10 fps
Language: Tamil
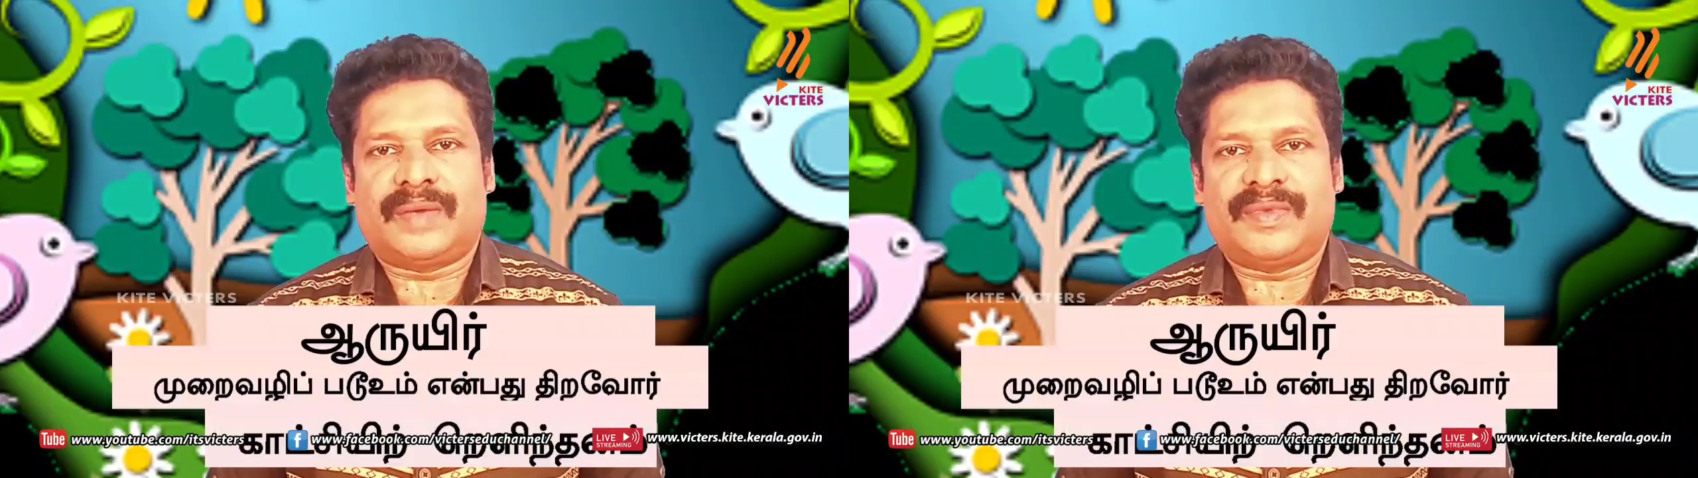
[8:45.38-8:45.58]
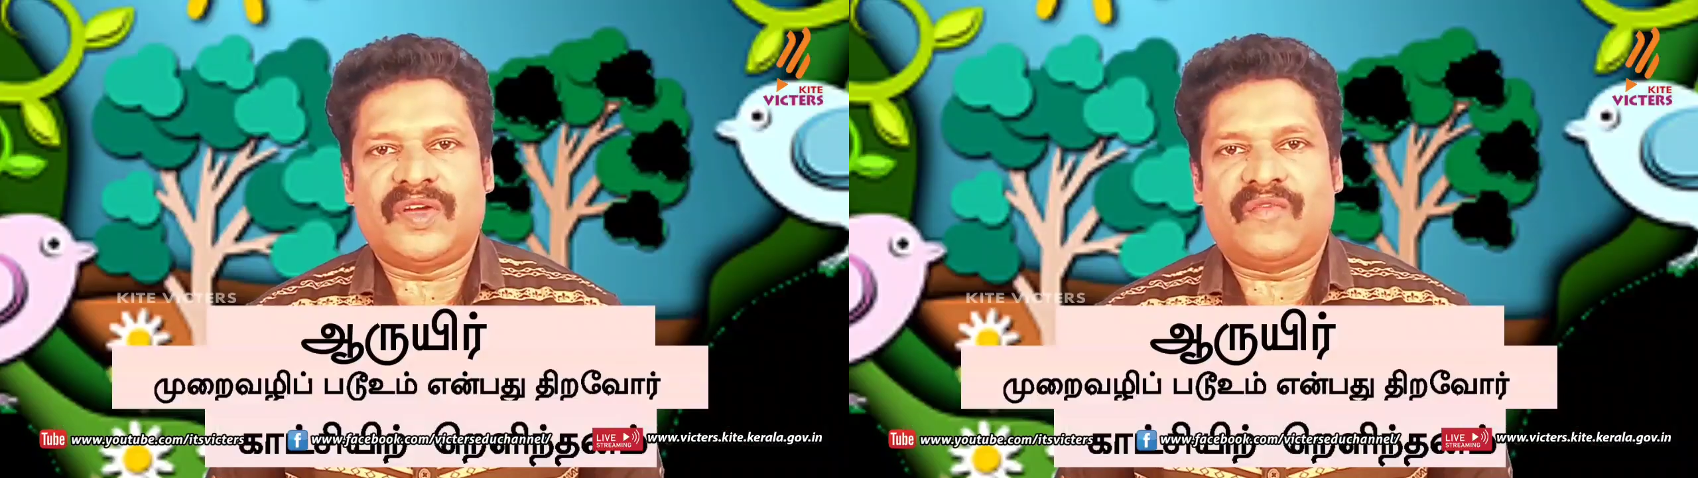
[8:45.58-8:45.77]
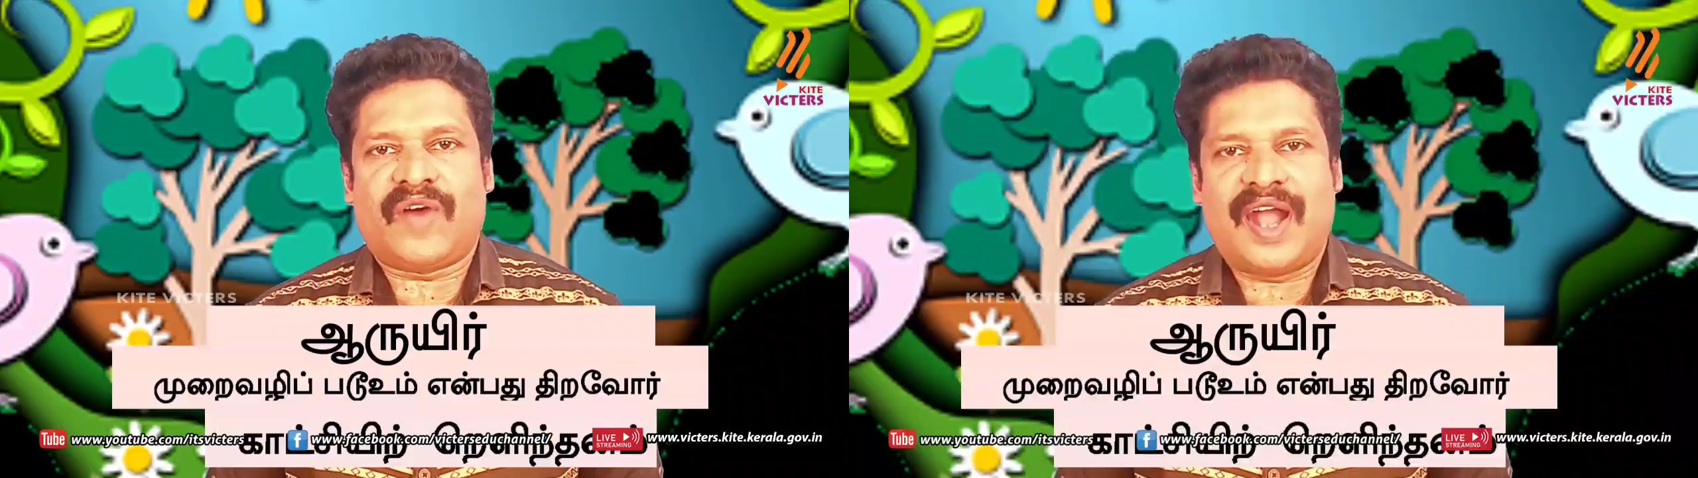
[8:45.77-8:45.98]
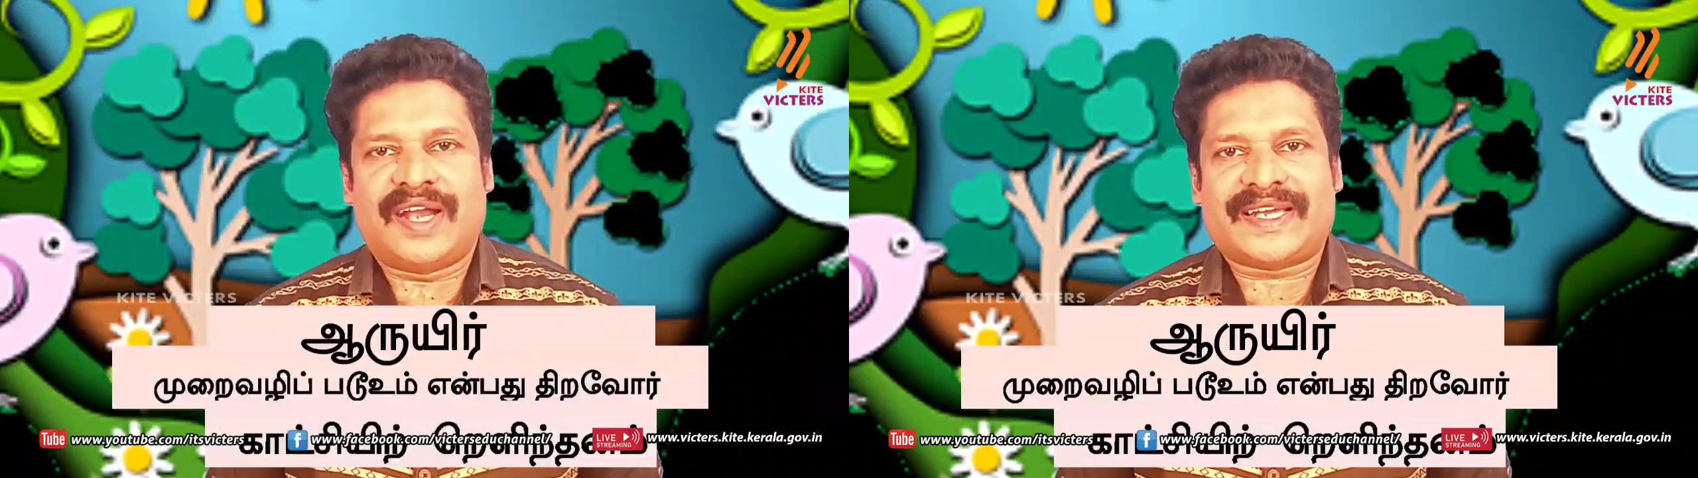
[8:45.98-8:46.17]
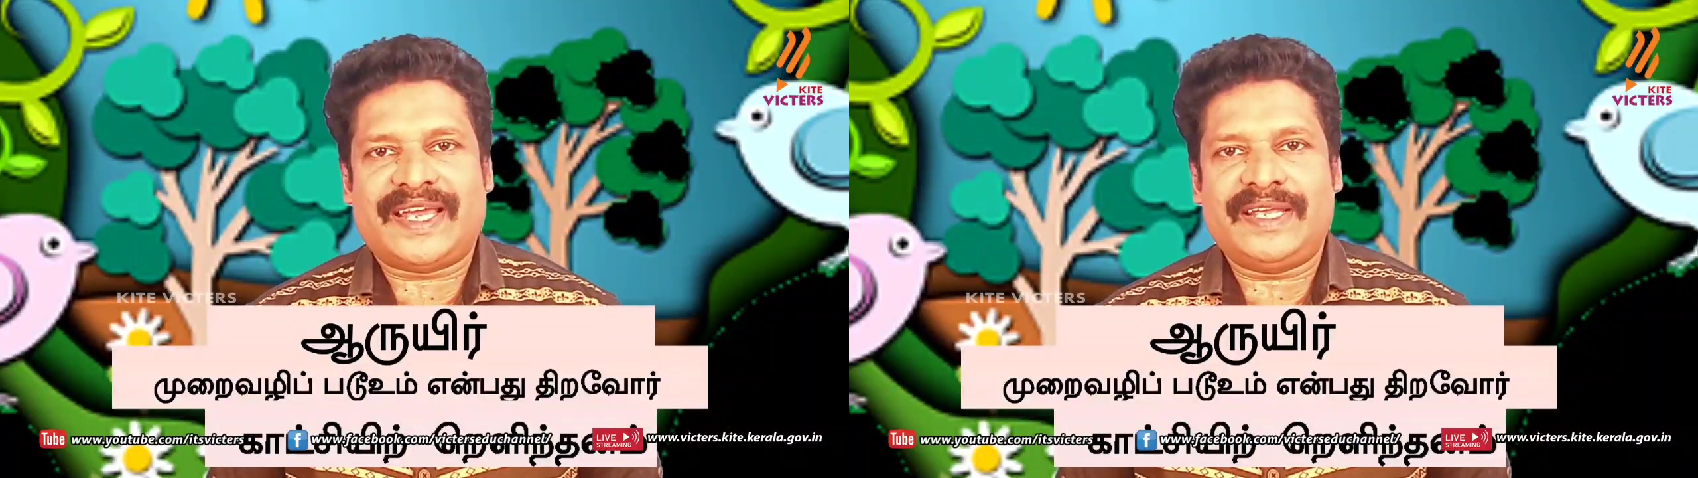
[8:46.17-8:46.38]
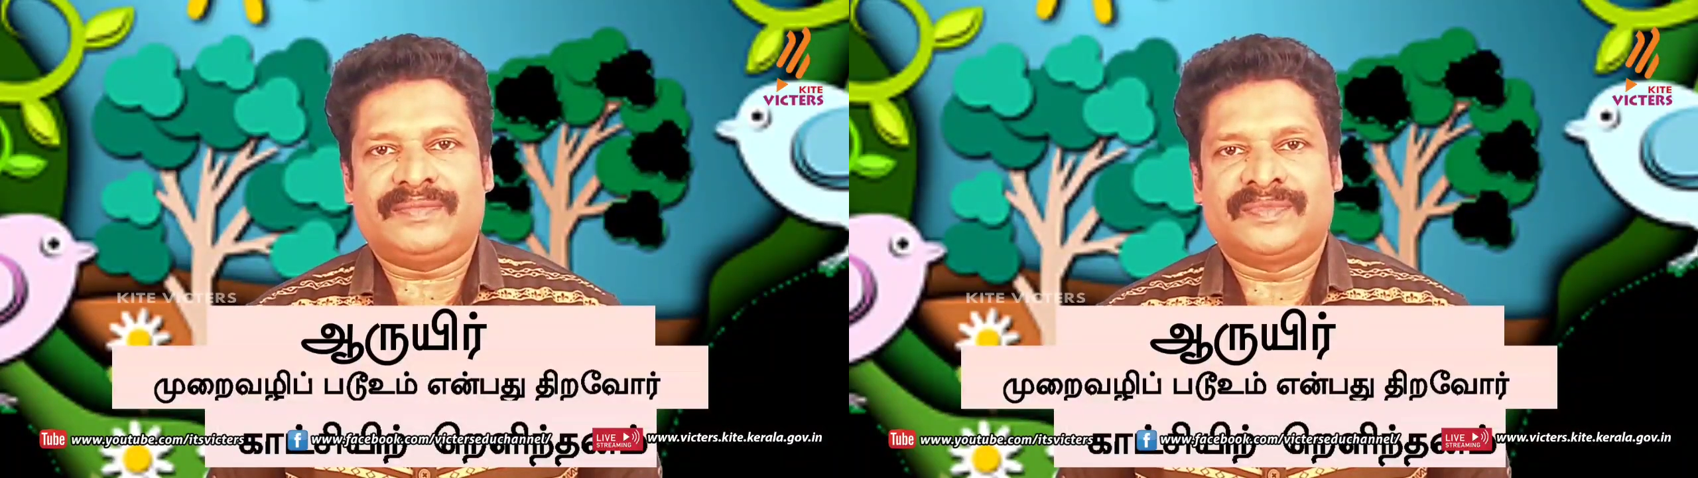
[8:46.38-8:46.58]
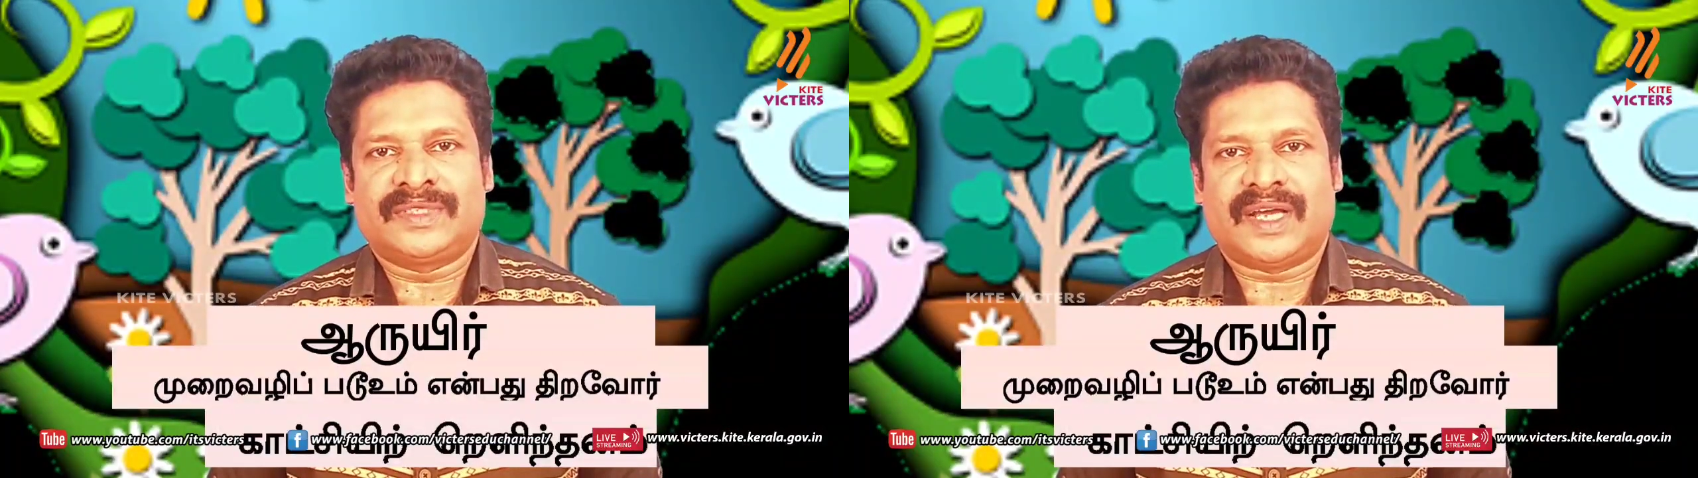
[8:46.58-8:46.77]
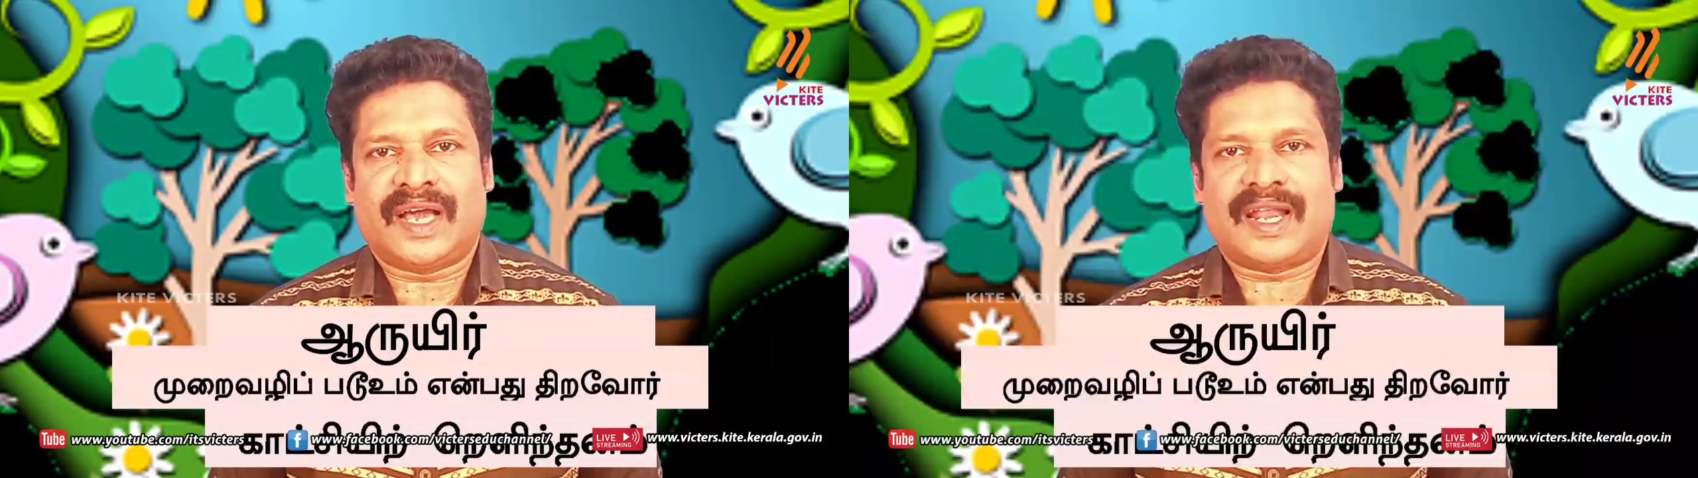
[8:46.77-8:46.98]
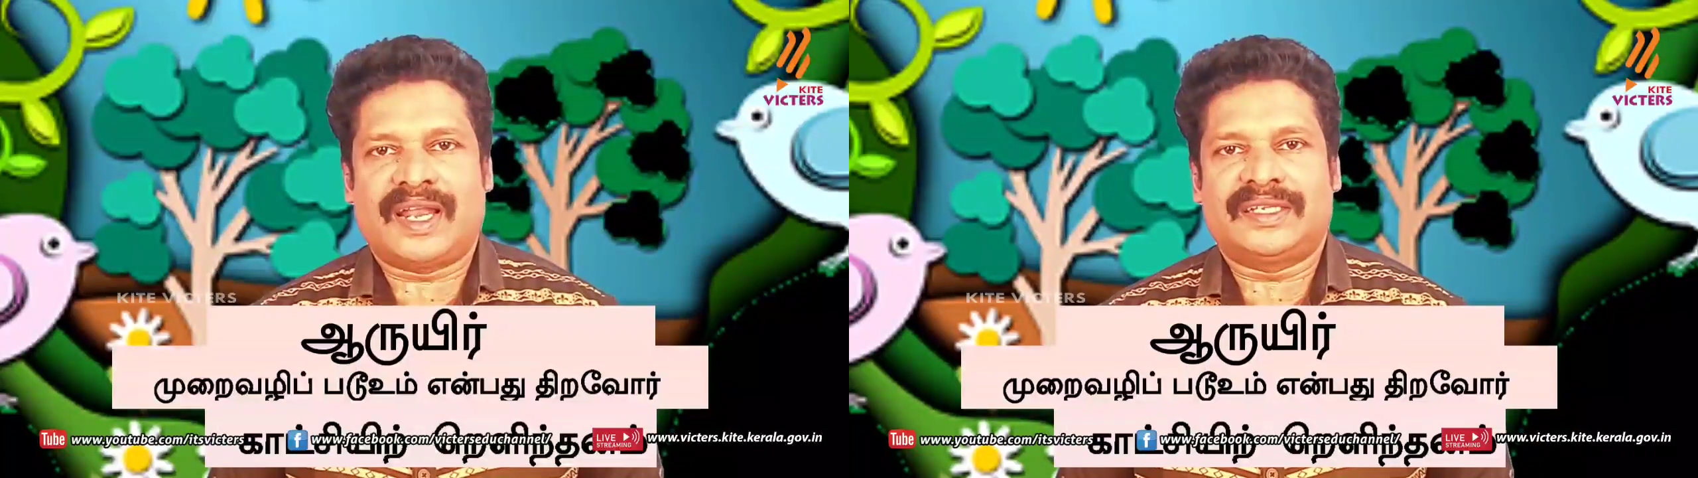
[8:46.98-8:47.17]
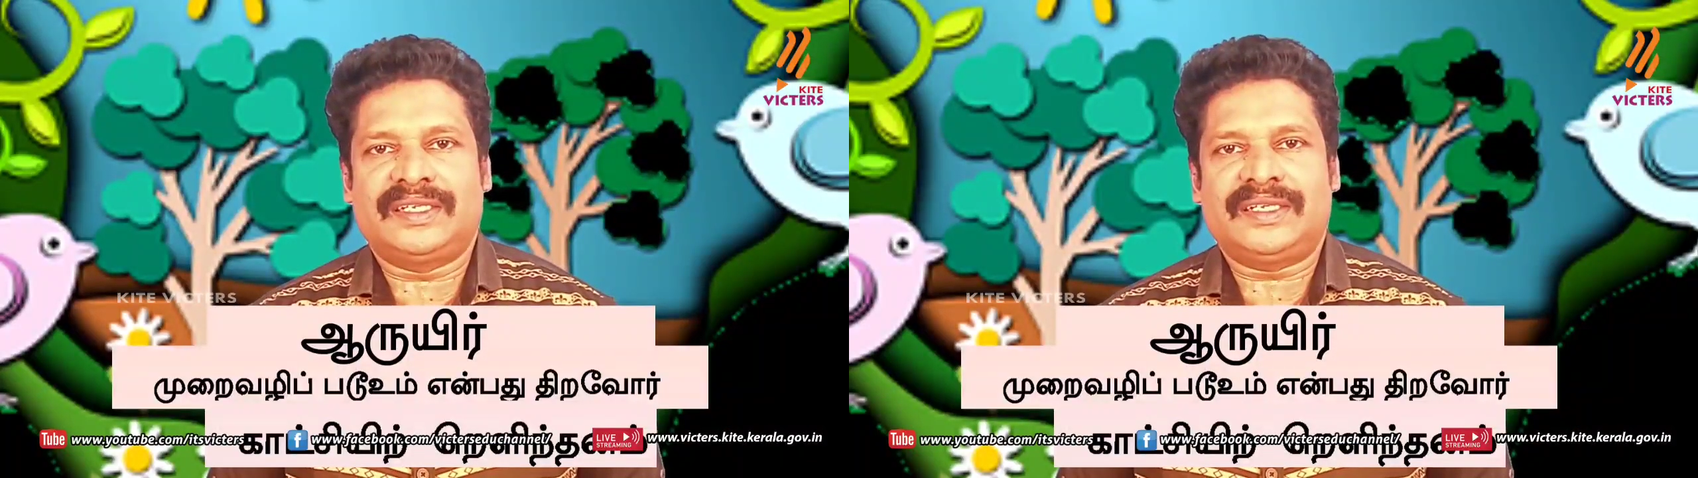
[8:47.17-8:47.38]
நமது வாழ்க்கை
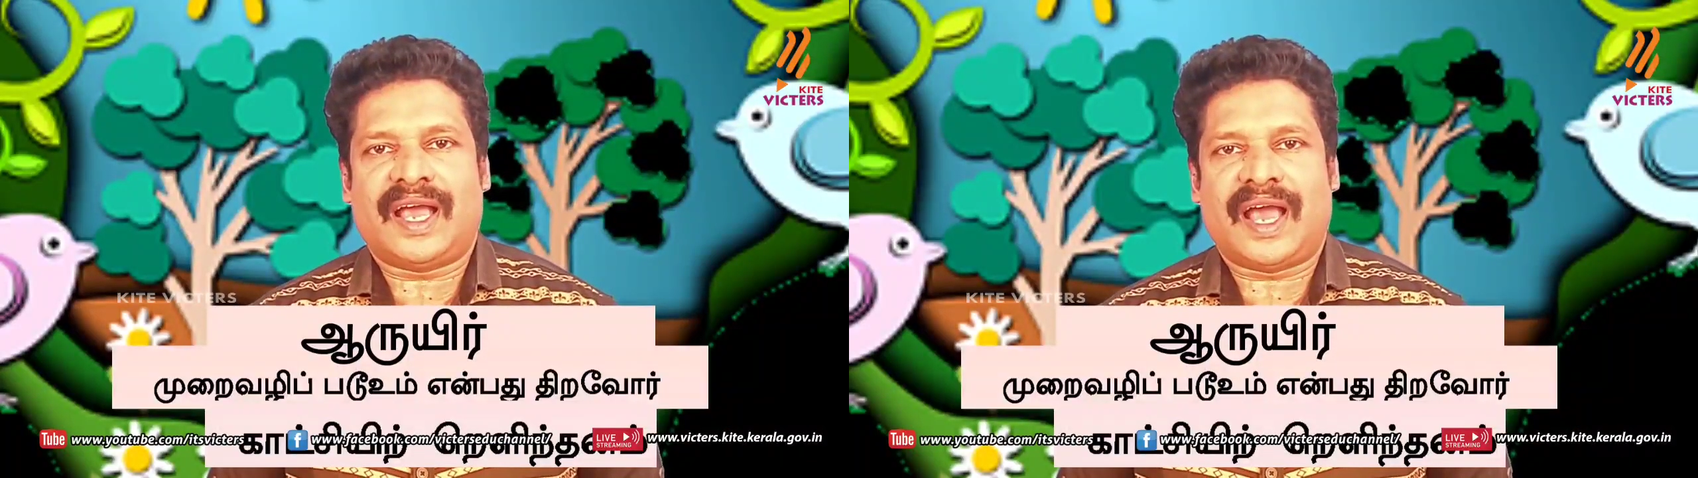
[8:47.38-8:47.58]
அல்லது